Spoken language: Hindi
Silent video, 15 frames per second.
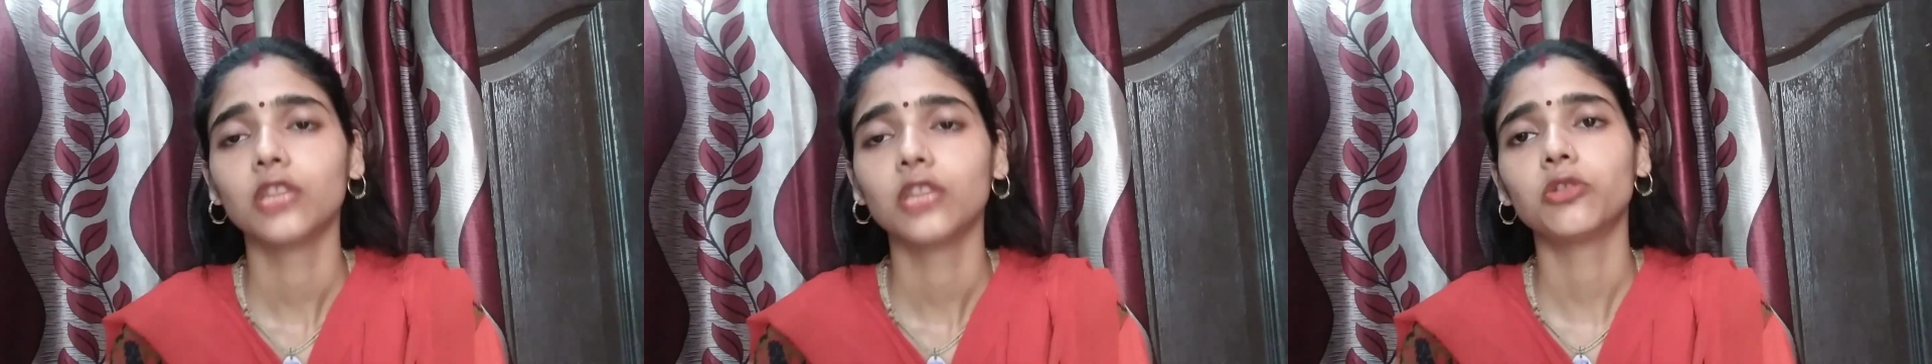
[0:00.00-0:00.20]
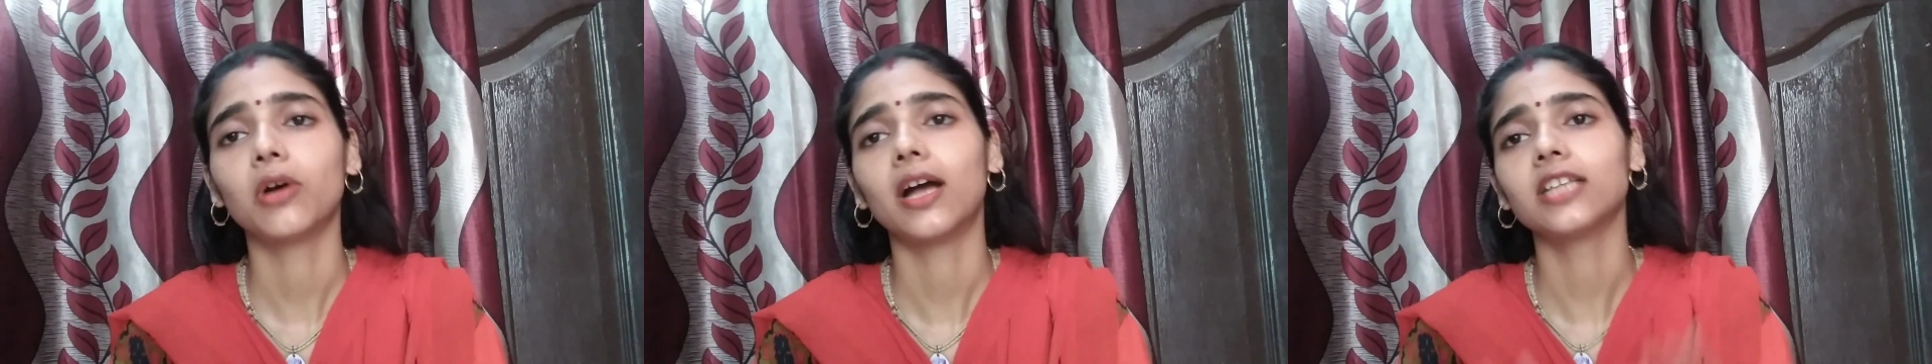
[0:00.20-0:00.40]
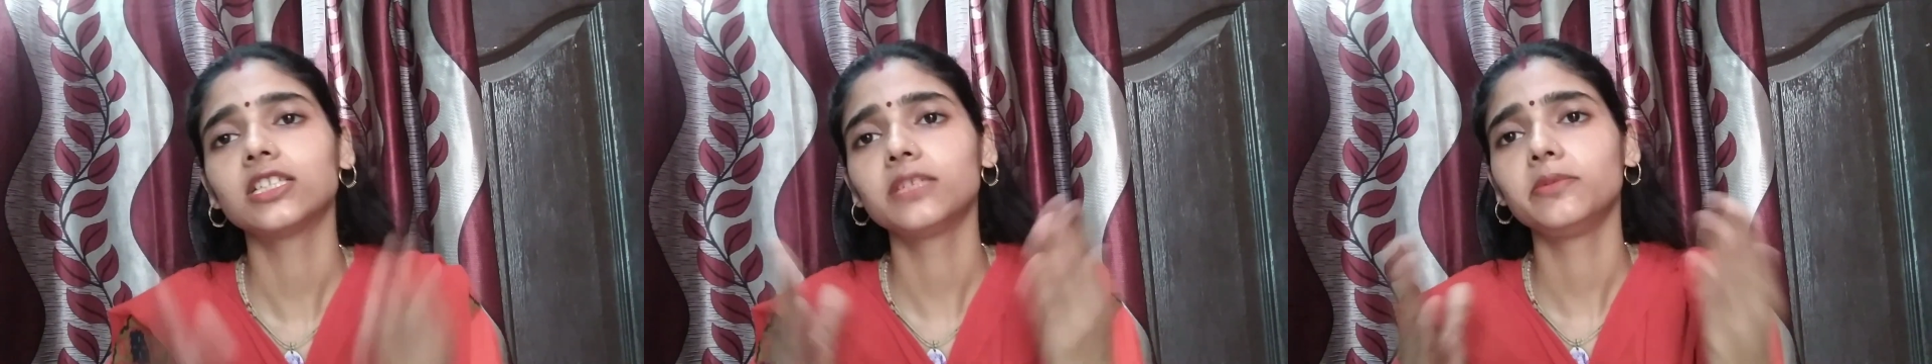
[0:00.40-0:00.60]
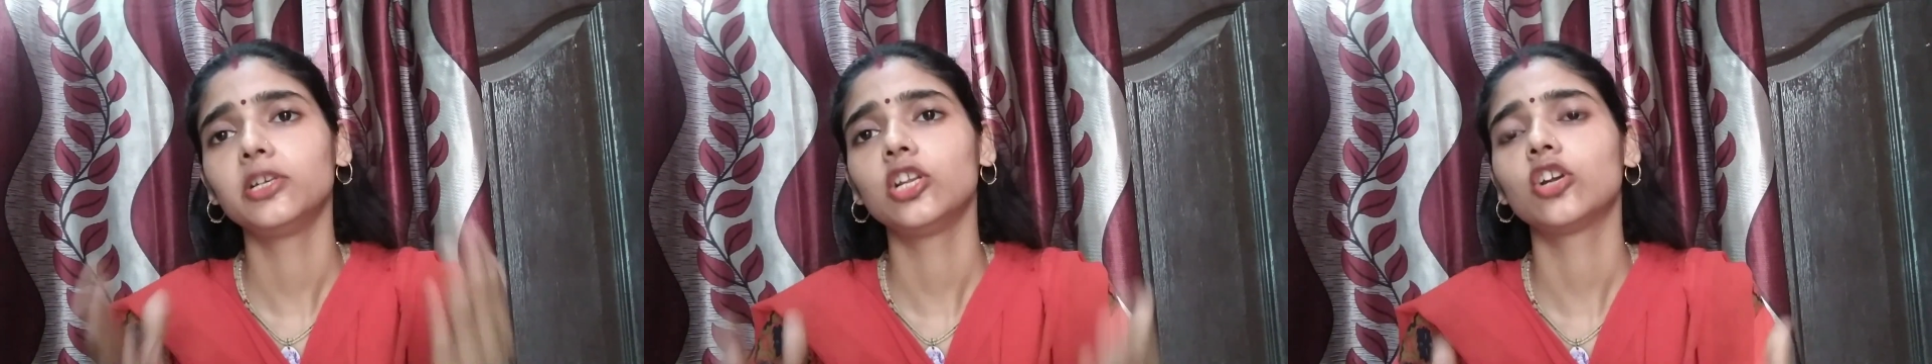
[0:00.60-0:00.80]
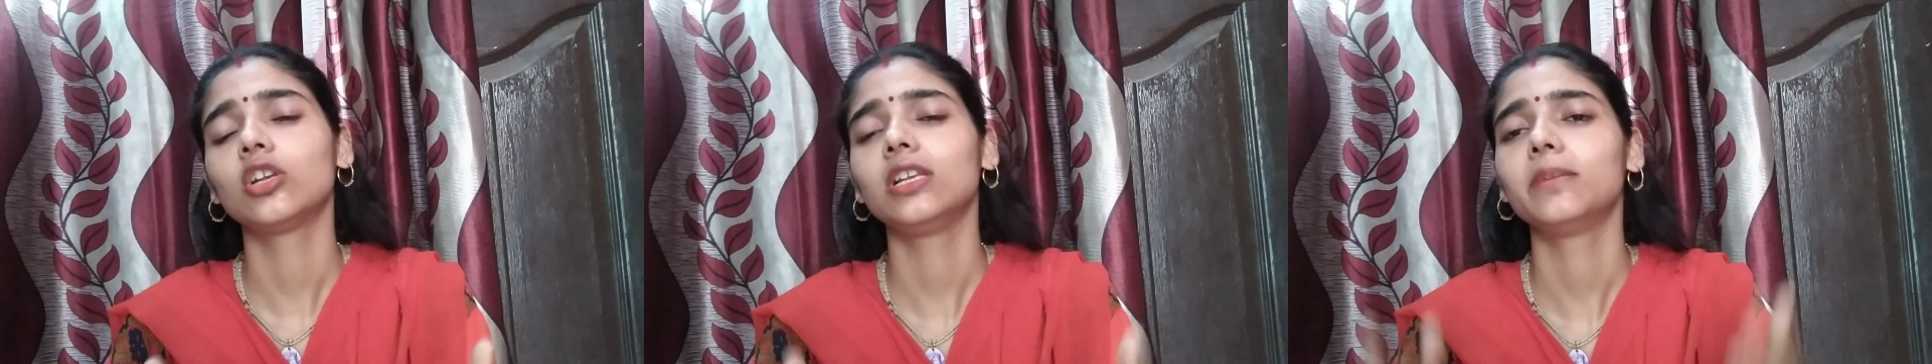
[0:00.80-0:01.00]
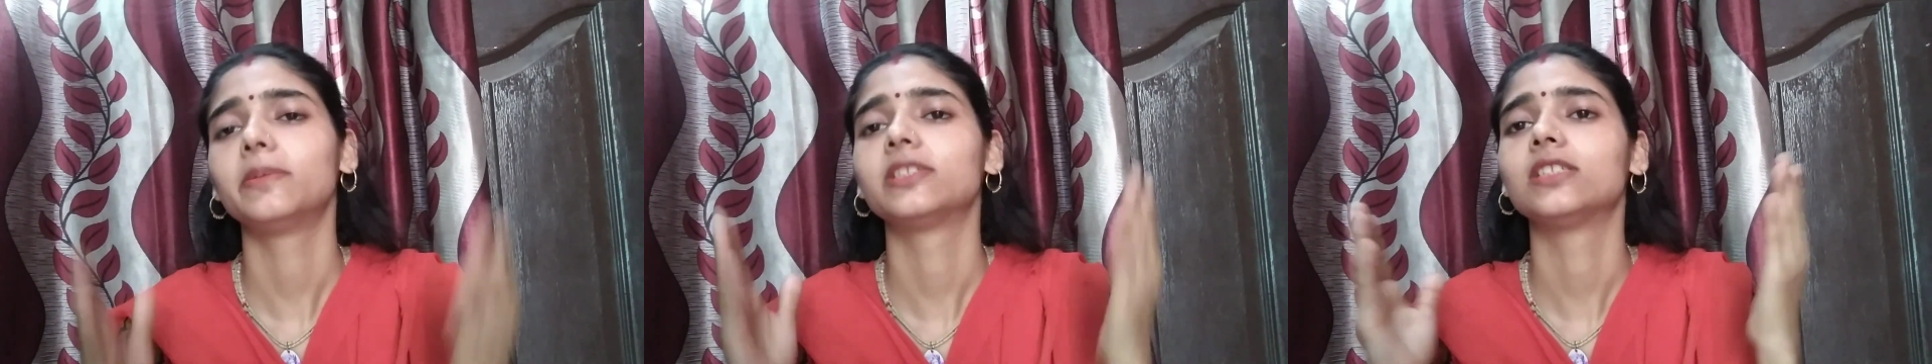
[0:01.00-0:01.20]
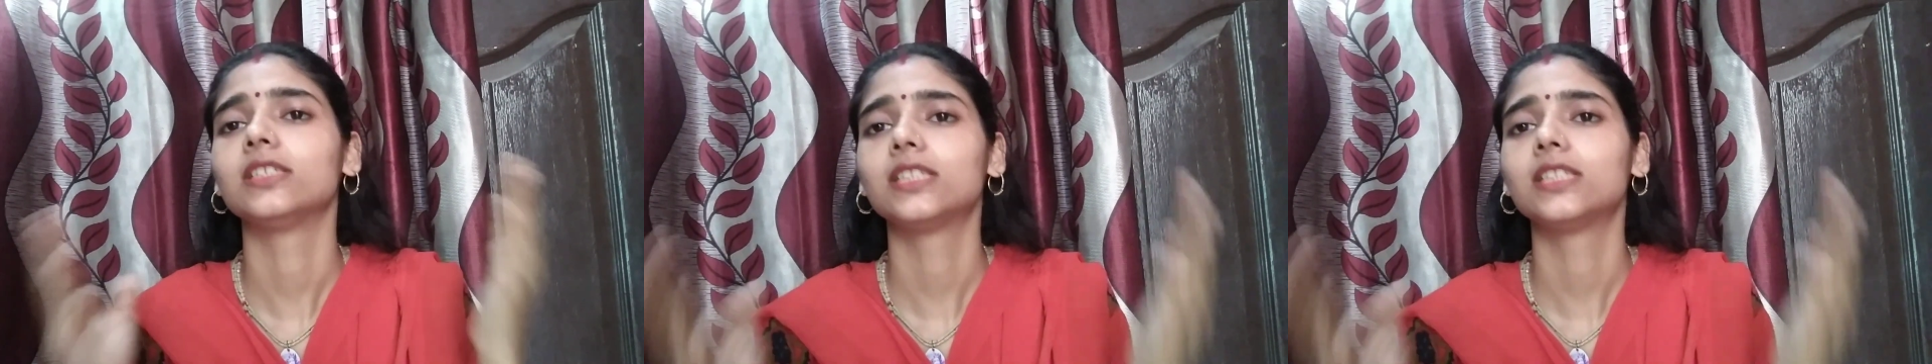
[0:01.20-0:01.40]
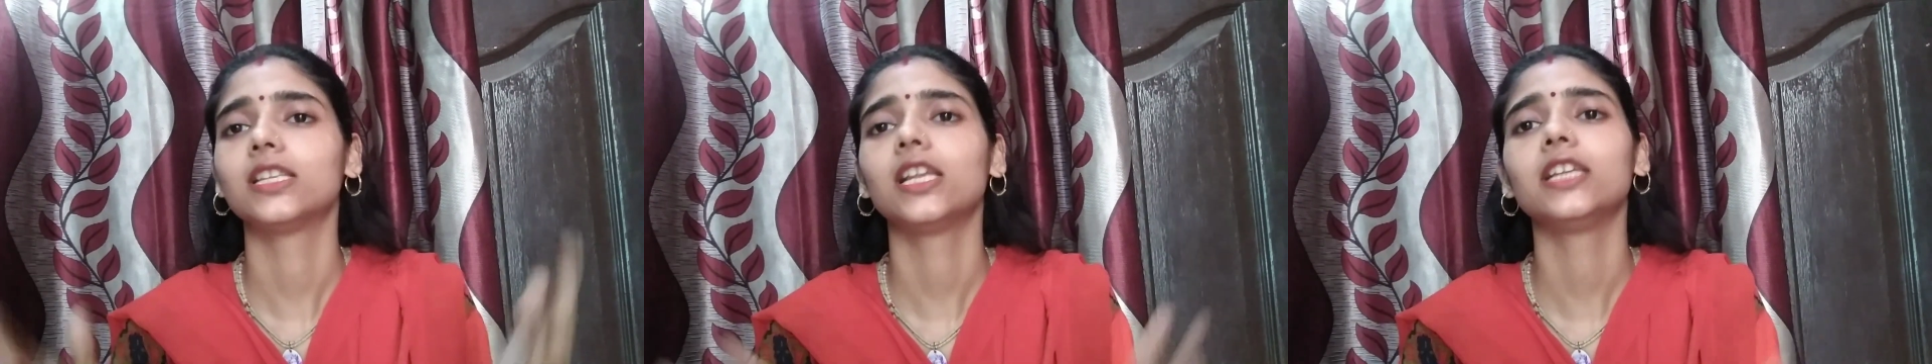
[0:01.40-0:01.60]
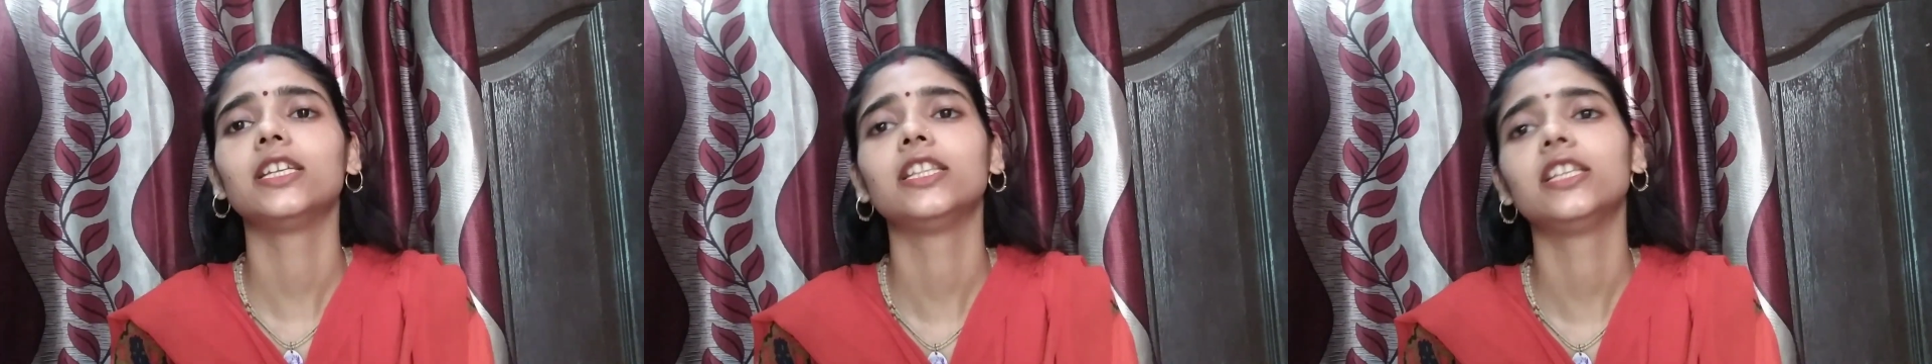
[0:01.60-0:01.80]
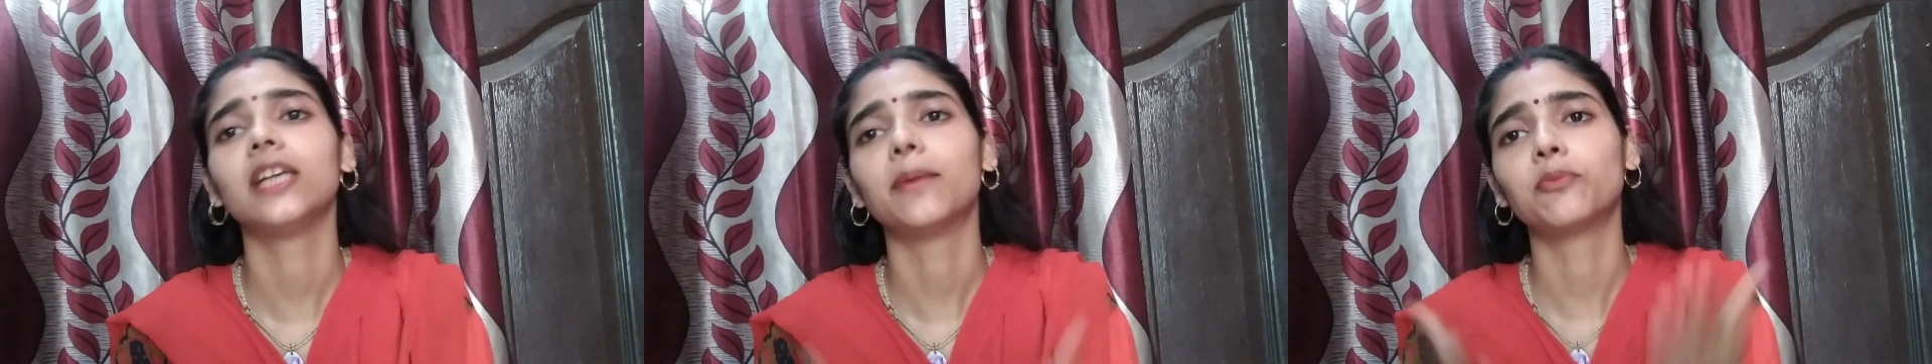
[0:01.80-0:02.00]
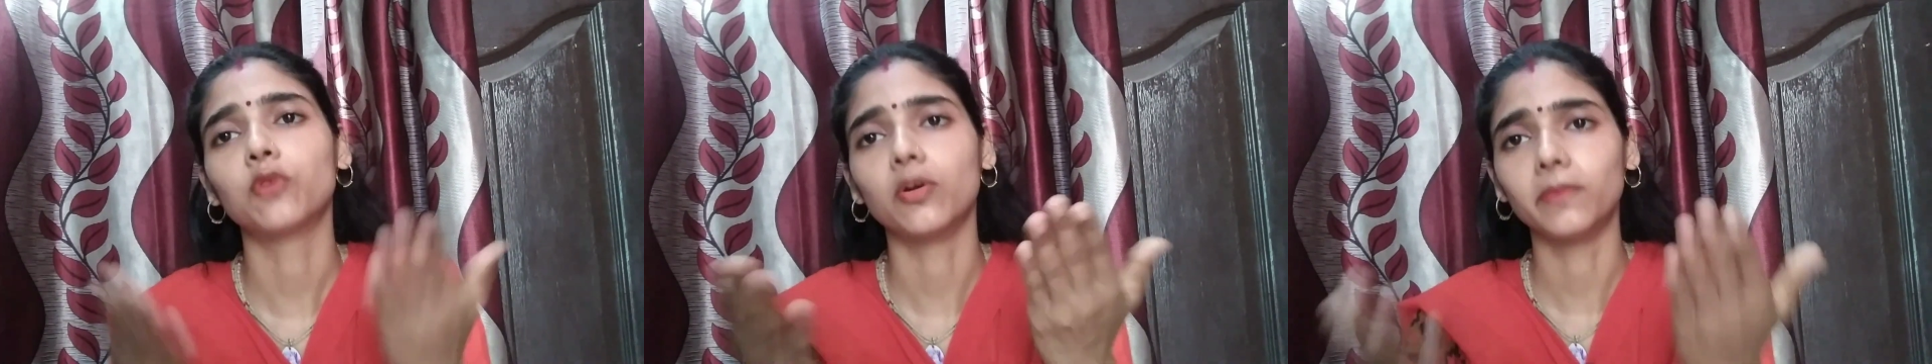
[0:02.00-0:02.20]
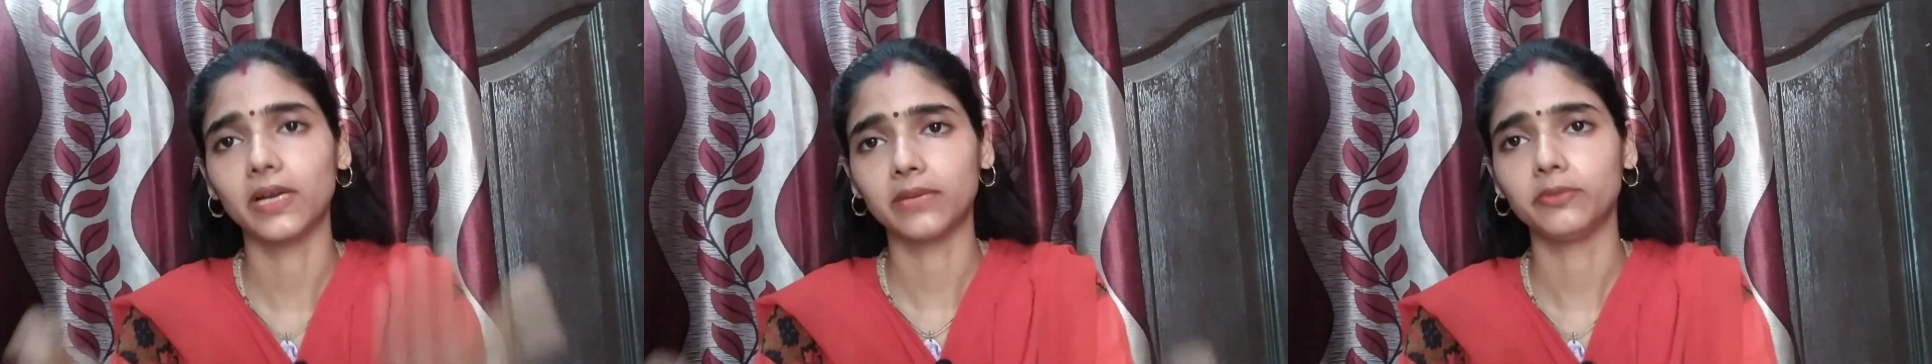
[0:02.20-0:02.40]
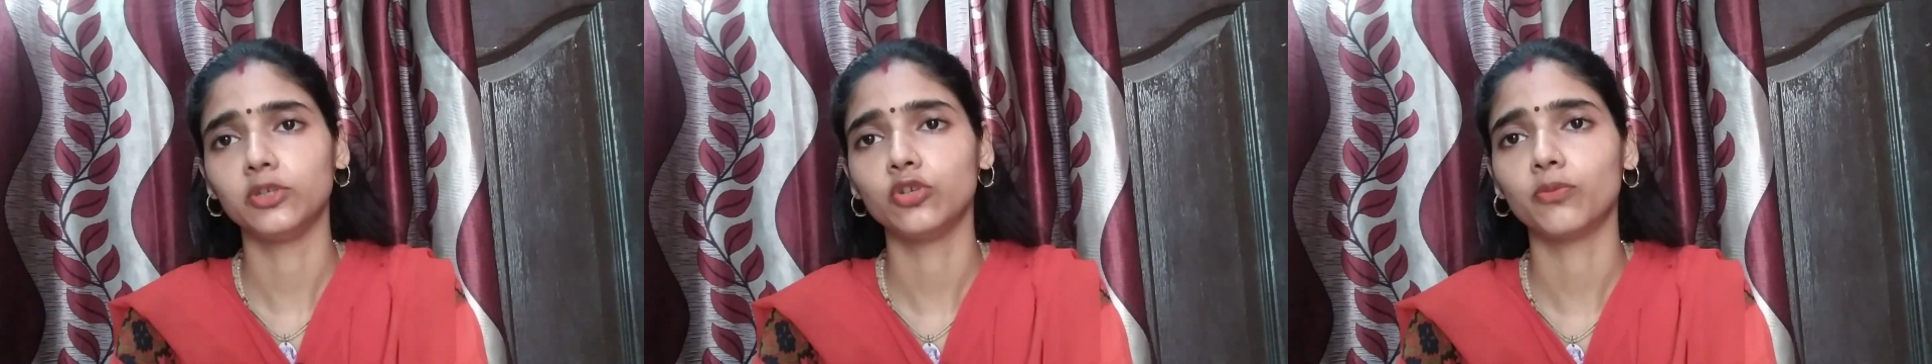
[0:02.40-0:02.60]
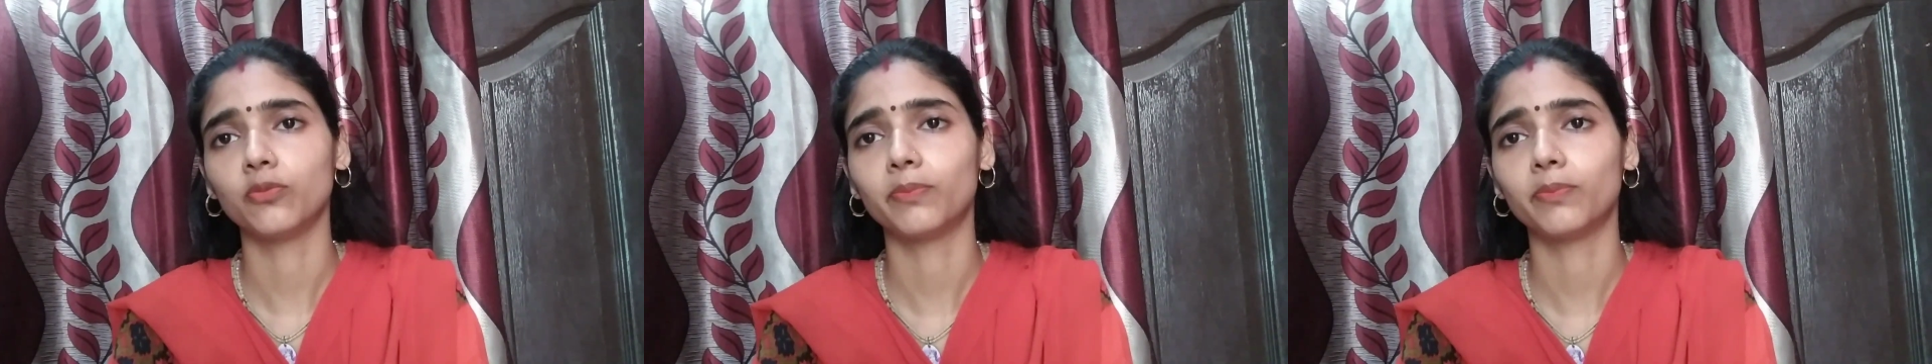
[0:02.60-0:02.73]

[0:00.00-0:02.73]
तो आज की वीडियो के लिए बस इतना ही यदि आपको हमारी वीडियो